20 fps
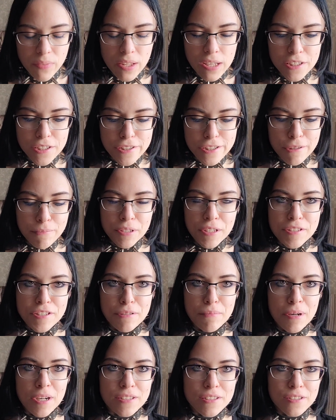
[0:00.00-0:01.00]
Если бы я
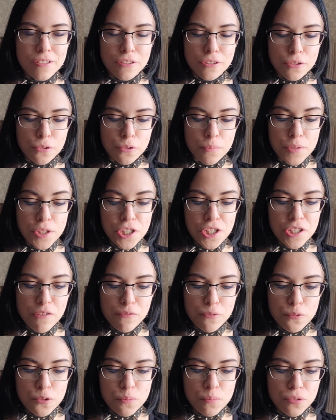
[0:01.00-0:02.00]
сама сделала такое печенье,
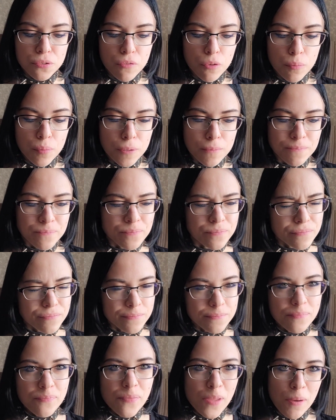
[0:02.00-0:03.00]
вкус бы у него был
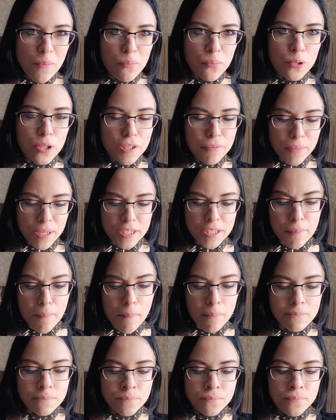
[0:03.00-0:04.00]
более мягким.